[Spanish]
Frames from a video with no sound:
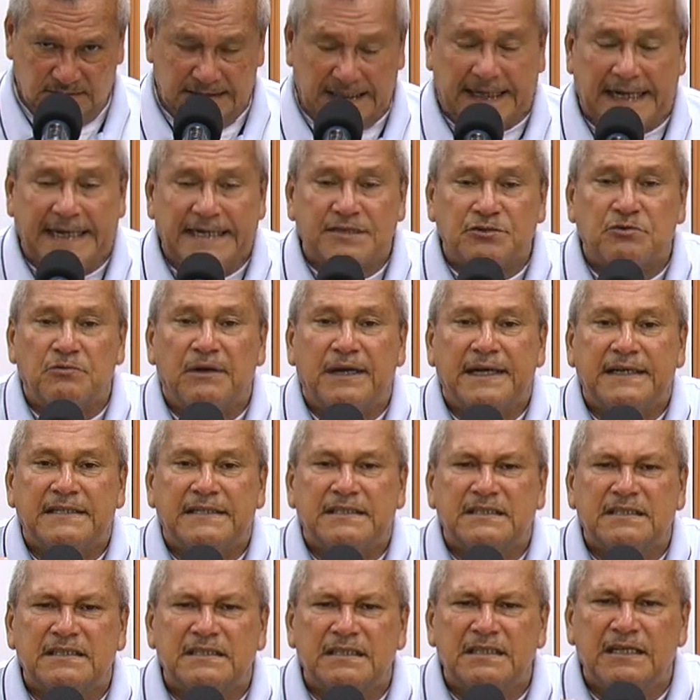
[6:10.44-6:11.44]
que eso
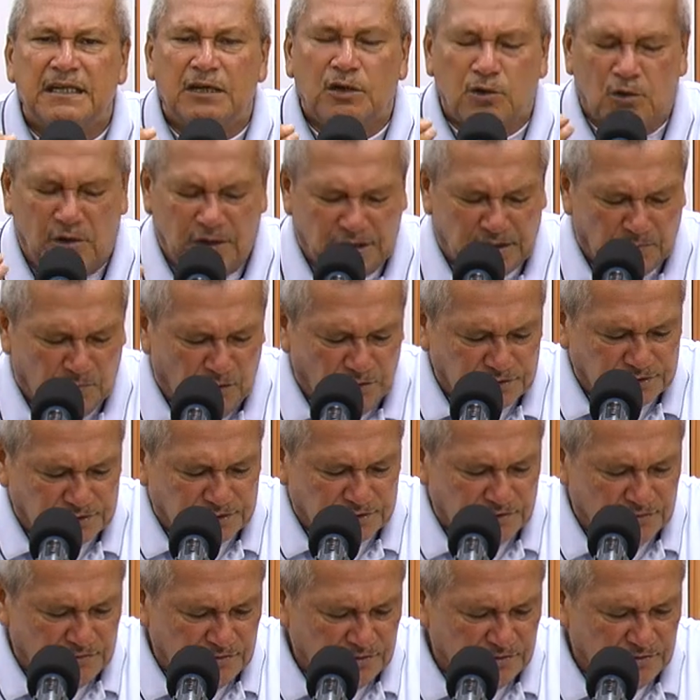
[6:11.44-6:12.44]
es lo
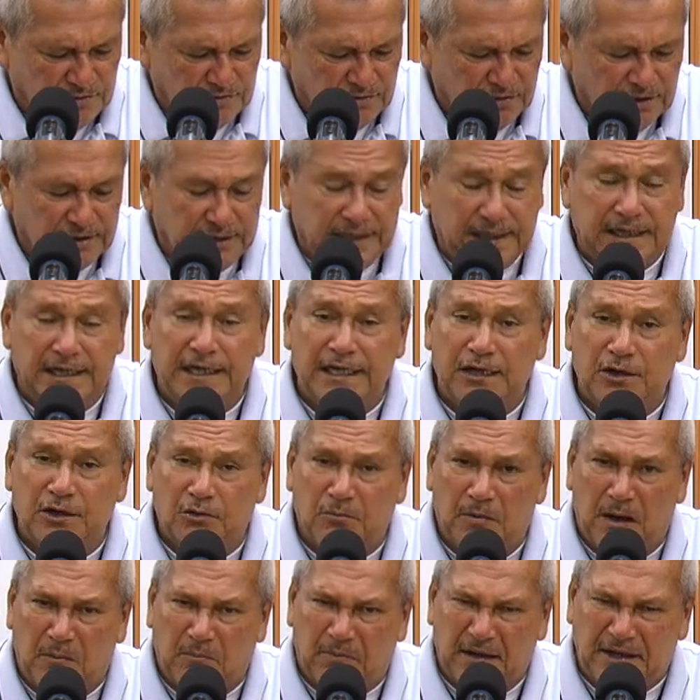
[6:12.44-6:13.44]
hermoso y lo
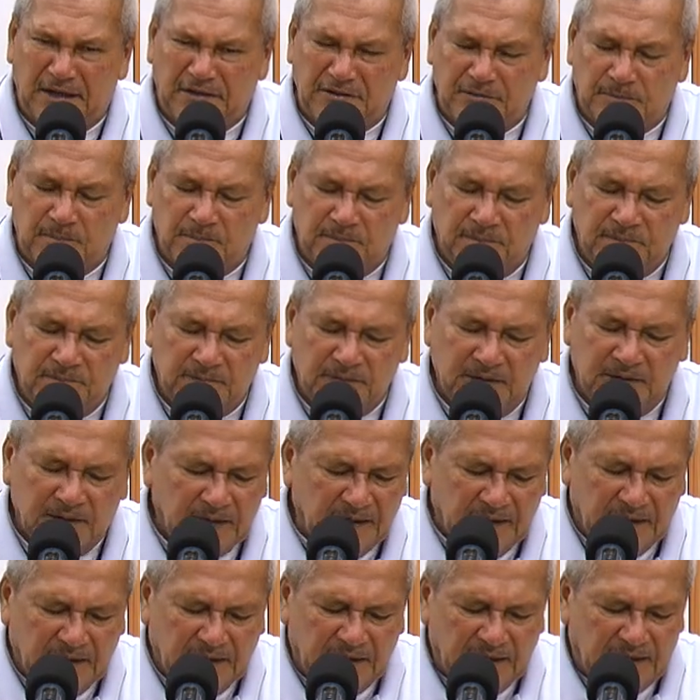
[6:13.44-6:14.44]
más bello.
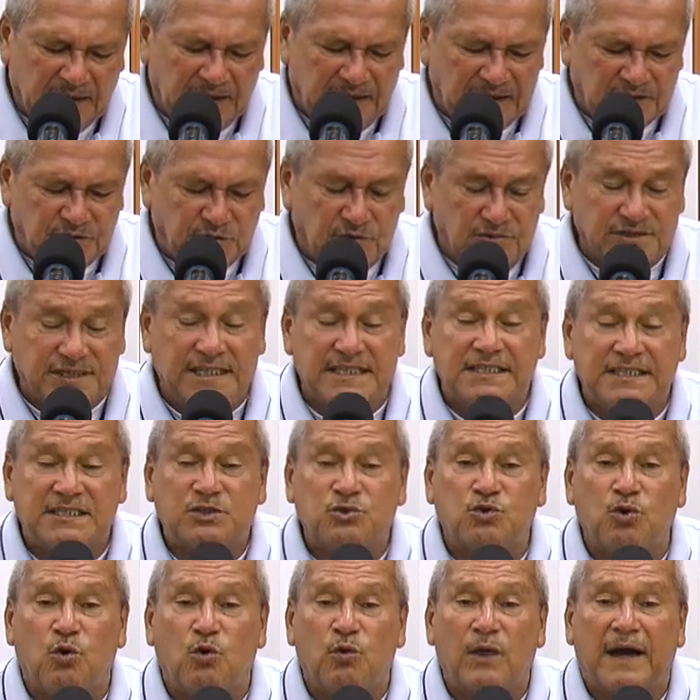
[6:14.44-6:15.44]

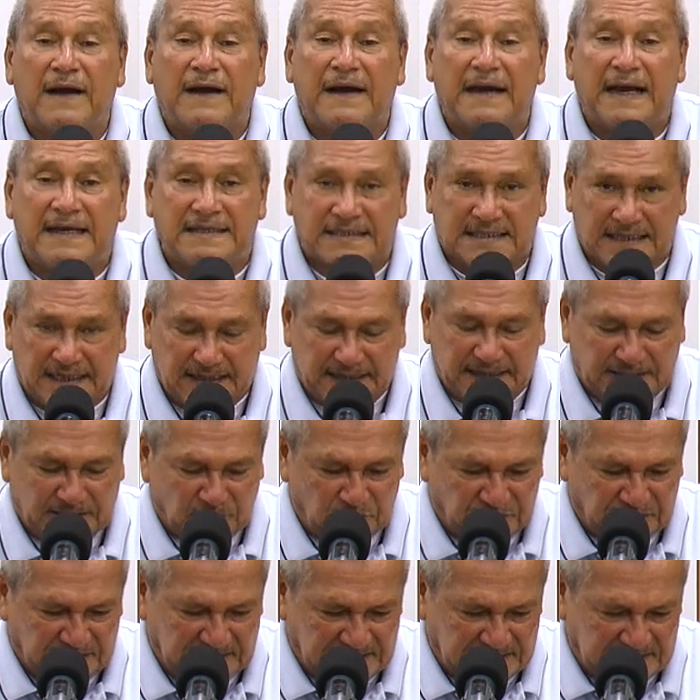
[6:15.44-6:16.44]
Entonces toda clase de
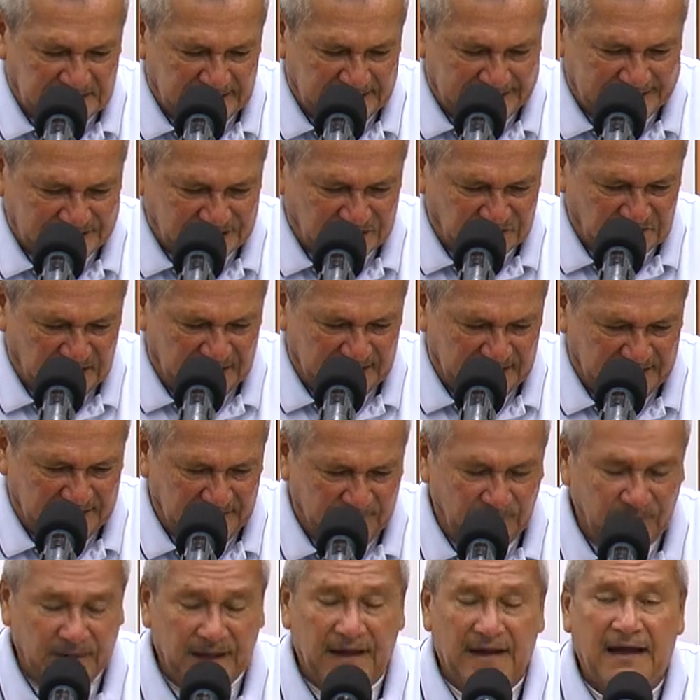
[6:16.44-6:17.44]
noticia
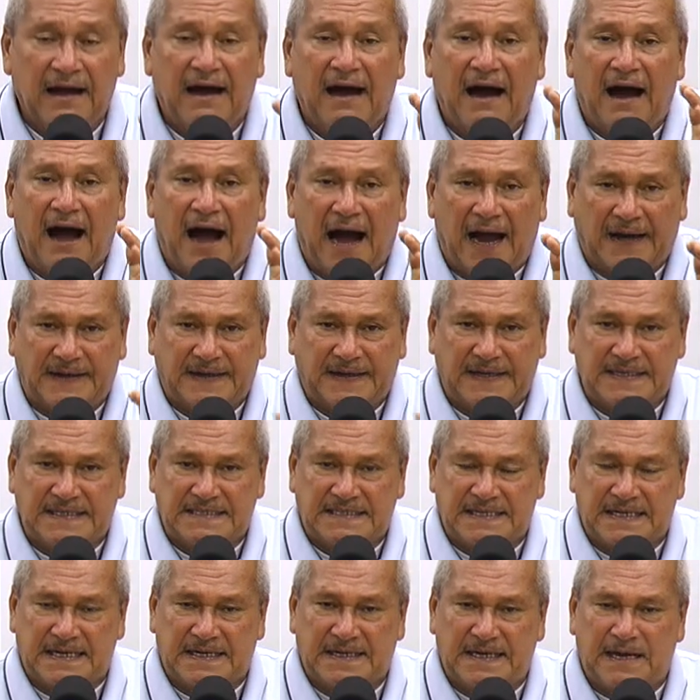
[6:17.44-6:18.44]
nacional aquí
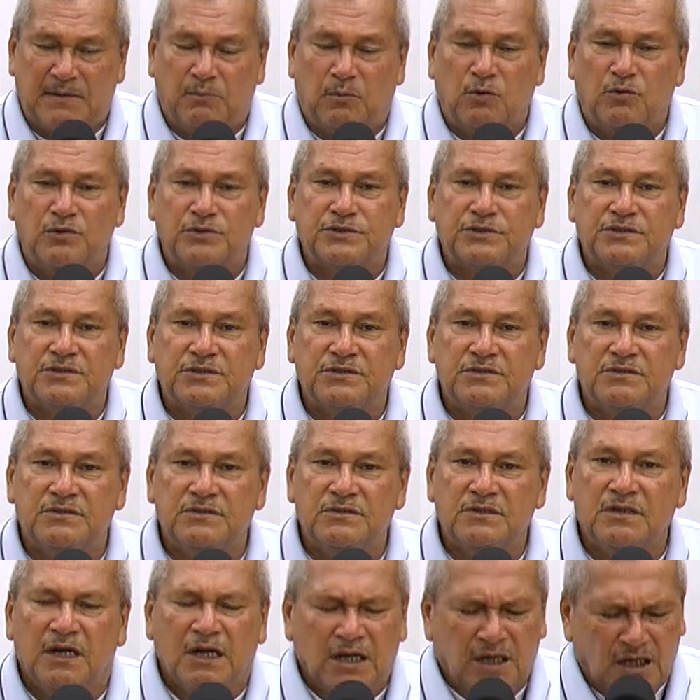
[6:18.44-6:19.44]
se la damos.
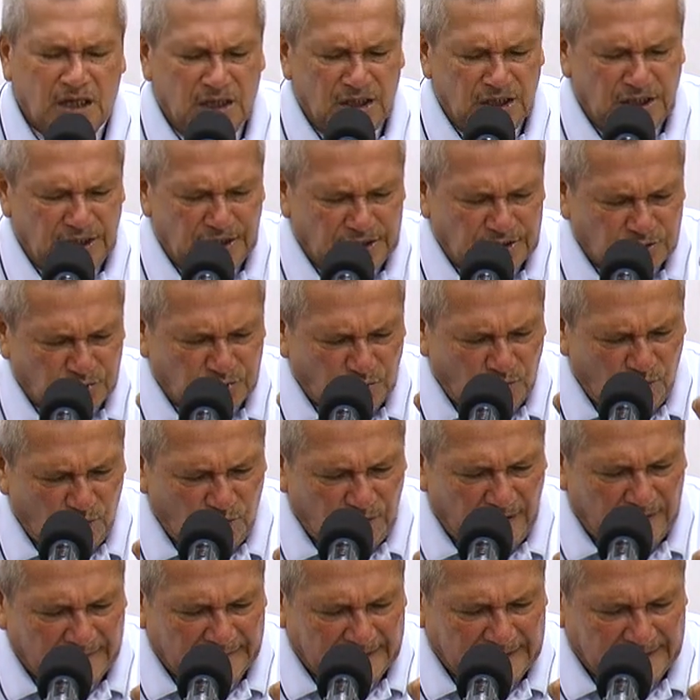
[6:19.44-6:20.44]
Y
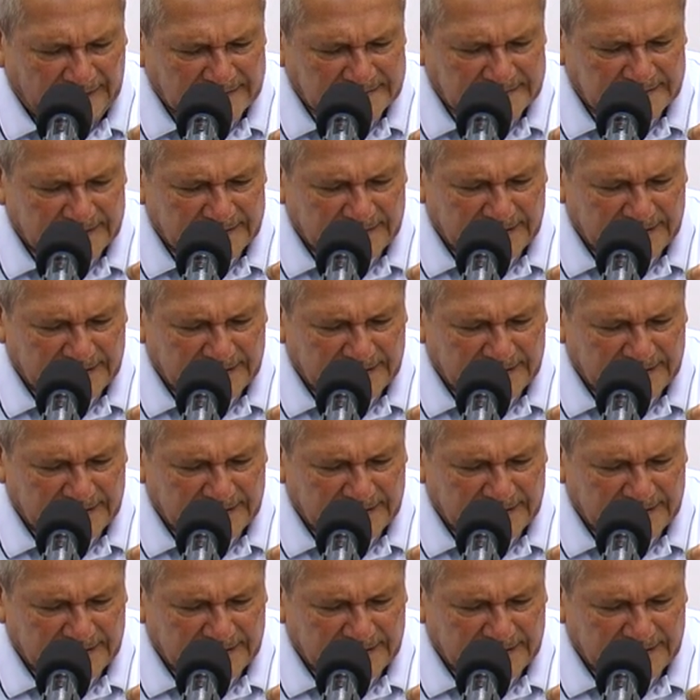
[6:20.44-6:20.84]
toda clase